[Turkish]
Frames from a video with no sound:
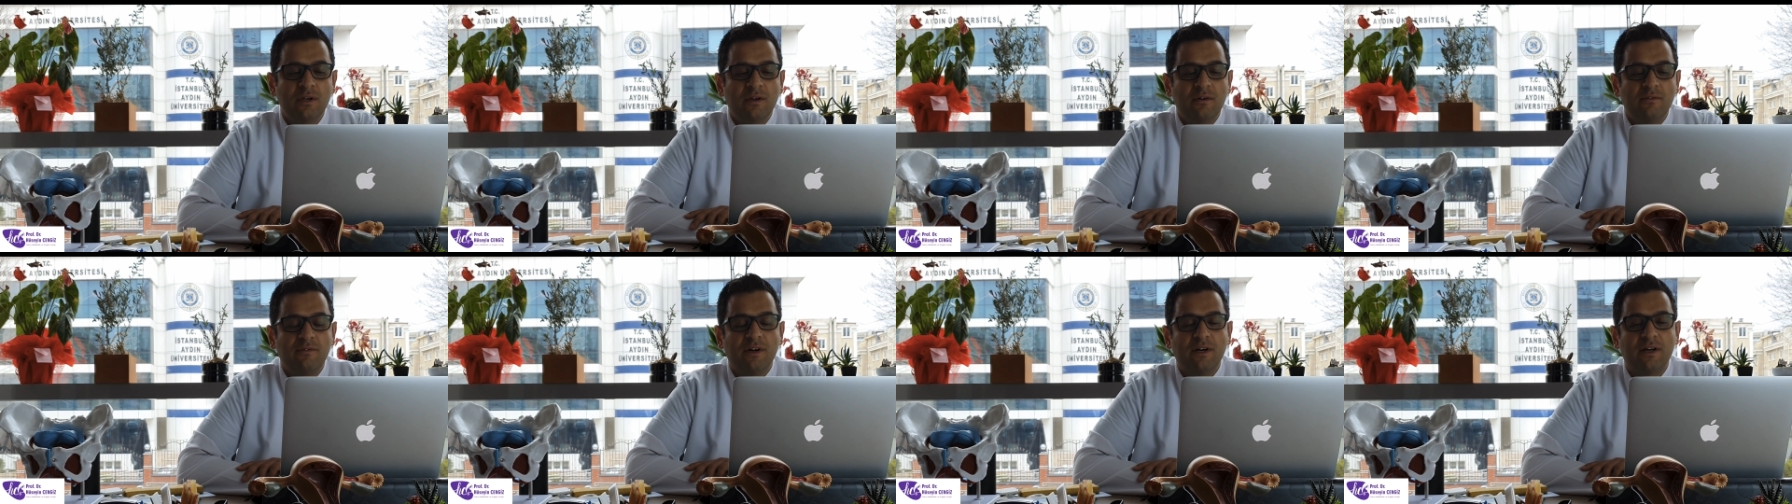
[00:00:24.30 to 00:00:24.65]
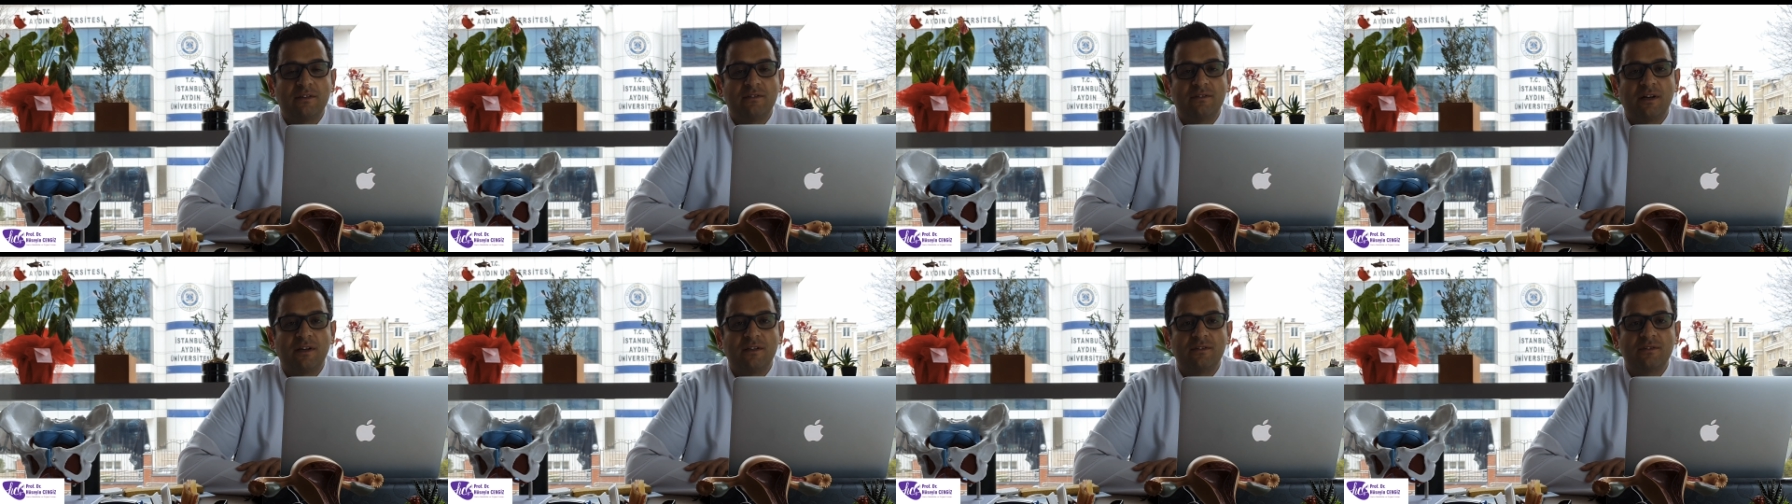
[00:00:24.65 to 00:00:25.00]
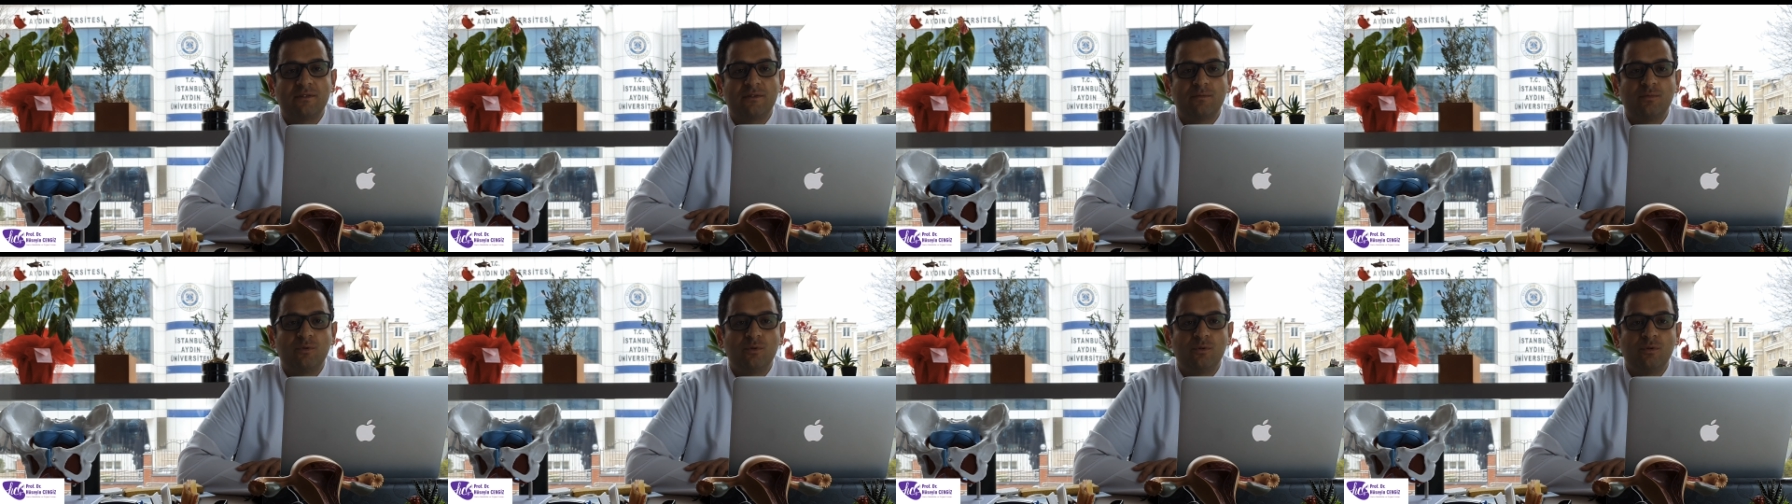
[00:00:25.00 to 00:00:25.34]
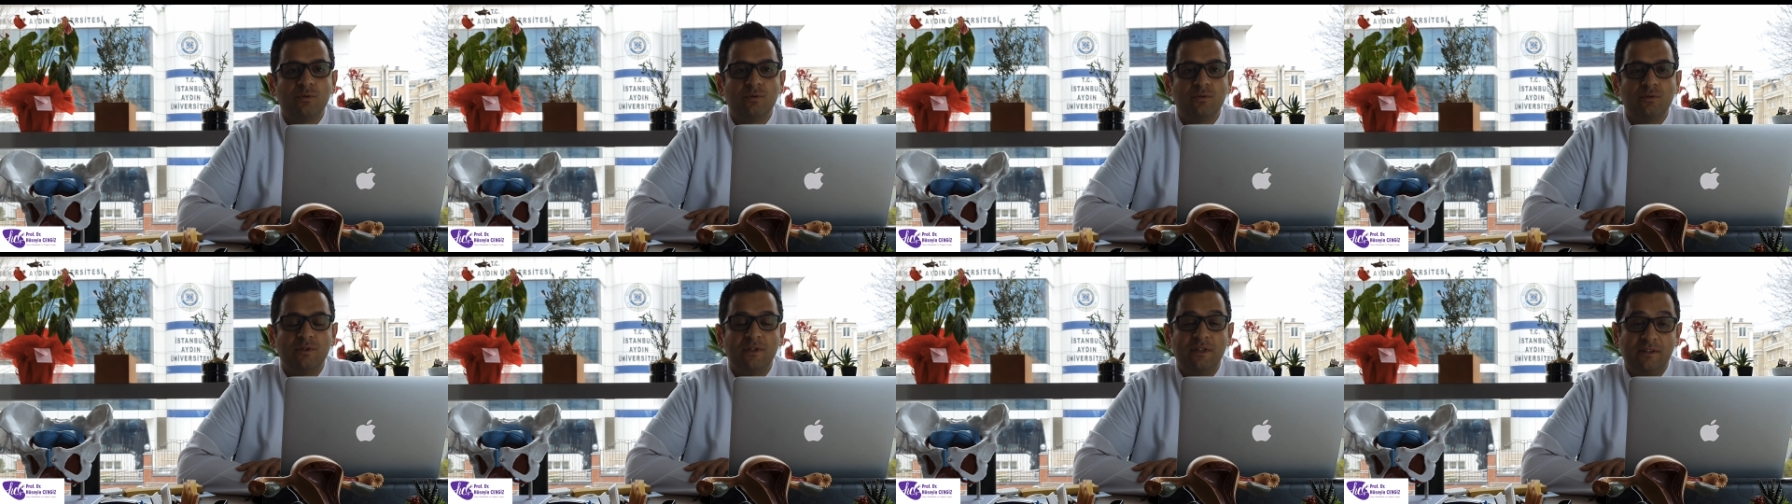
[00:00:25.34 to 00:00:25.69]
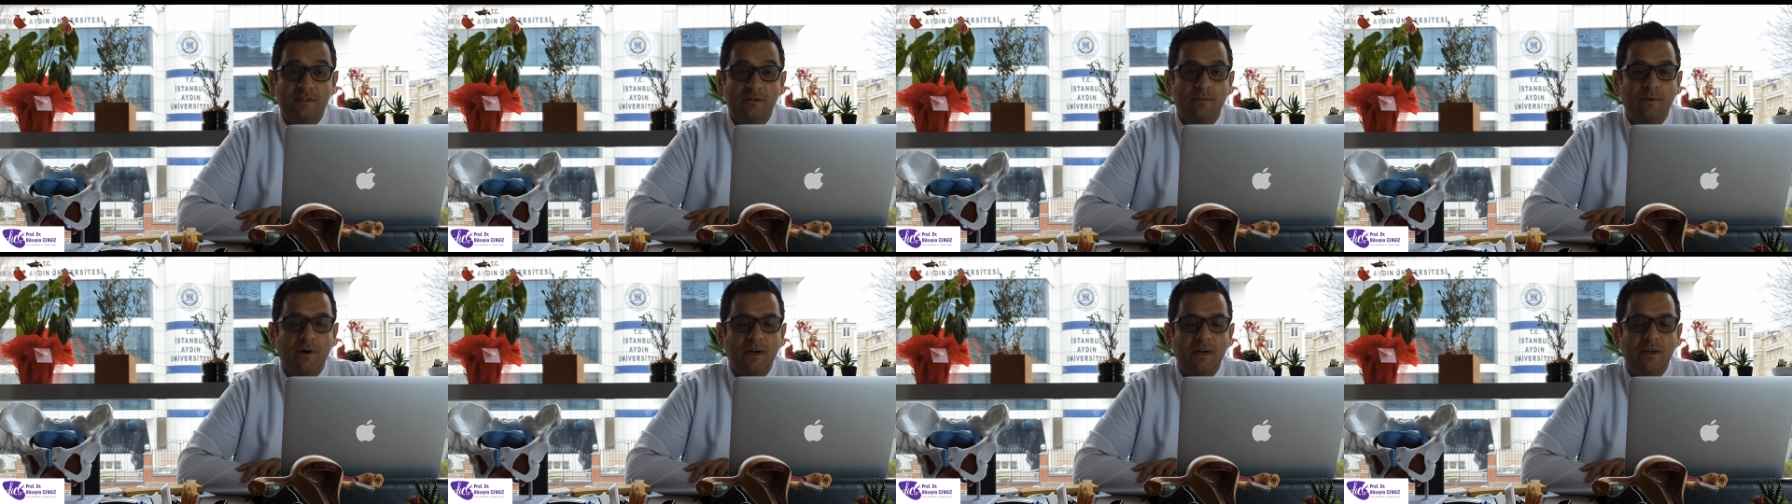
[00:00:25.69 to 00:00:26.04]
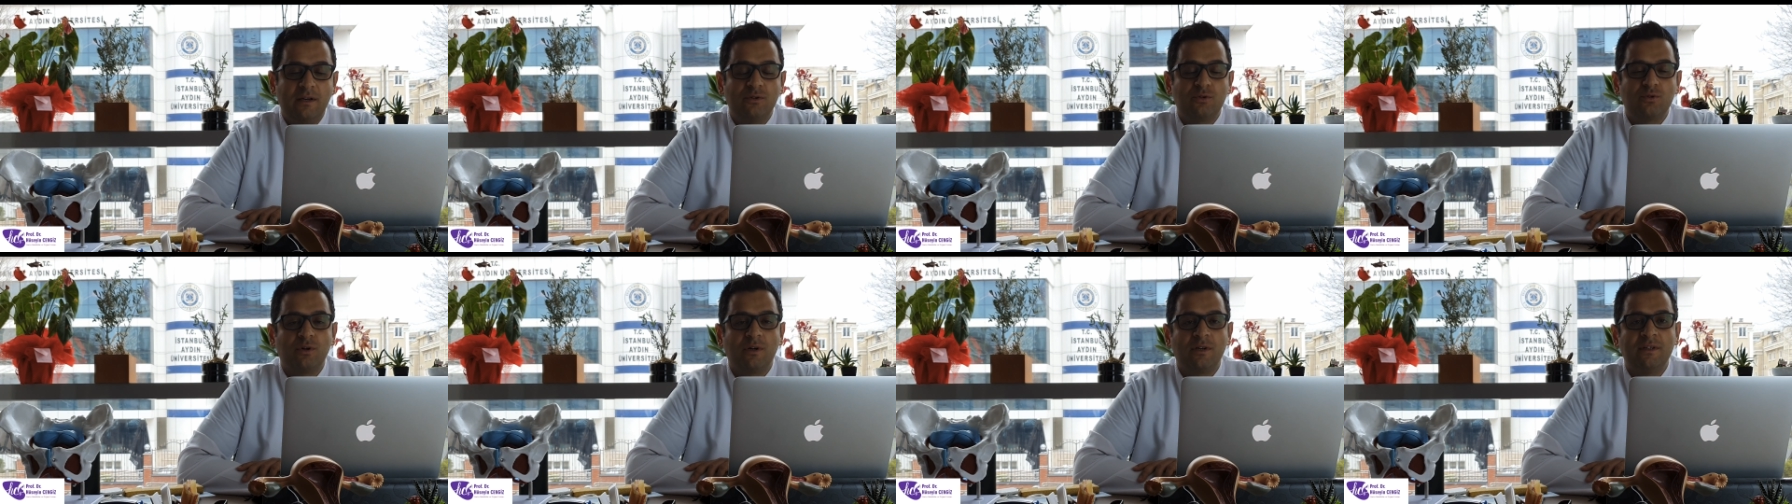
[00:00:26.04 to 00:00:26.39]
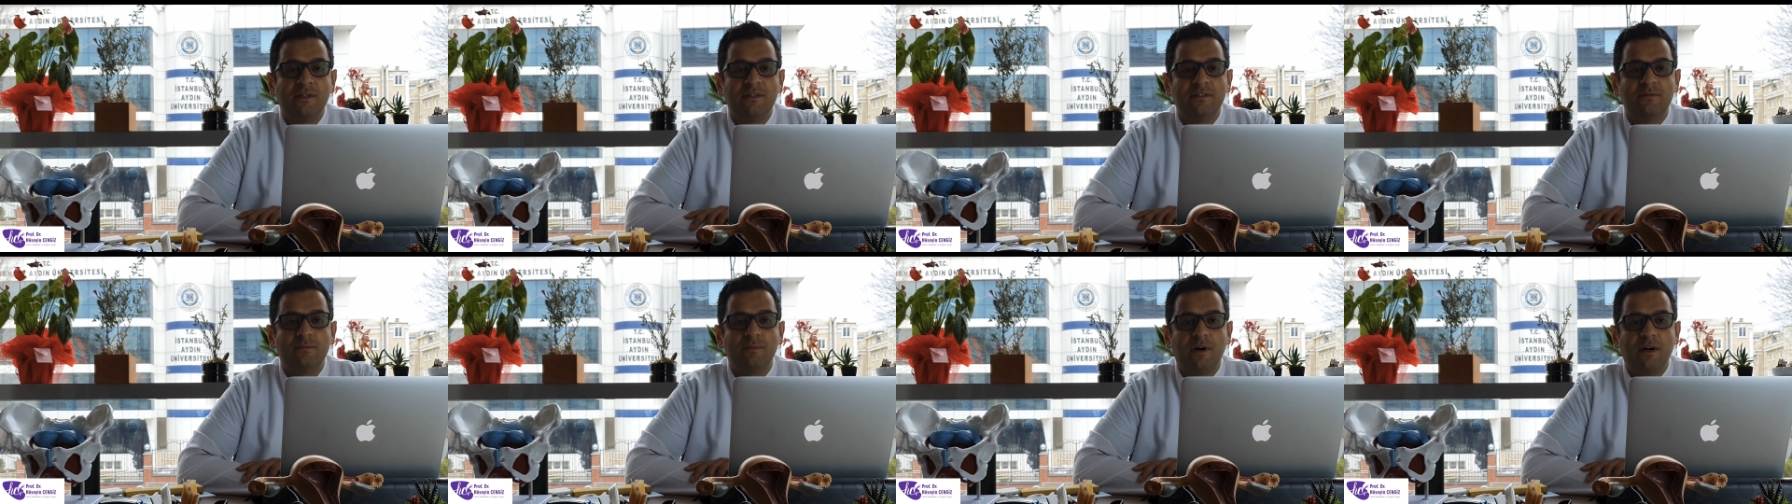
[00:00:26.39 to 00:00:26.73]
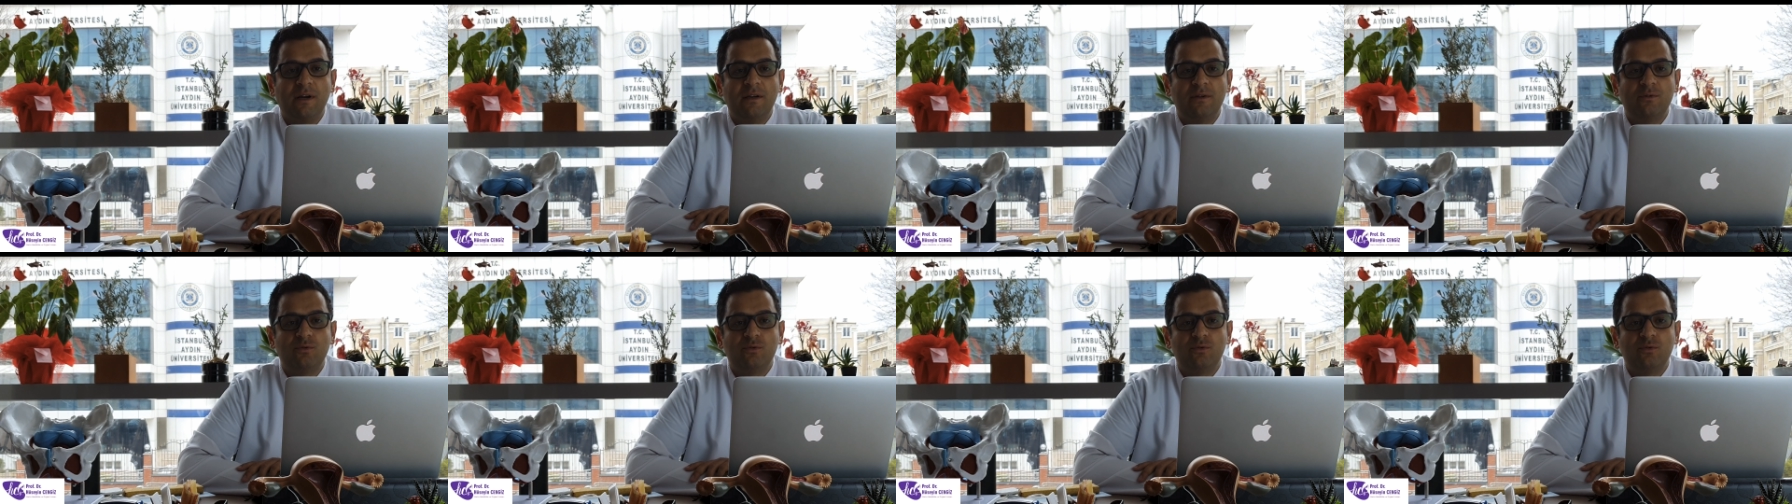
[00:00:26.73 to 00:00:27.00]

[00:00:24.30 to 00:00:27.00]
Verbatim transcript: Fakat artık bugün itibariyle şu an itibariyle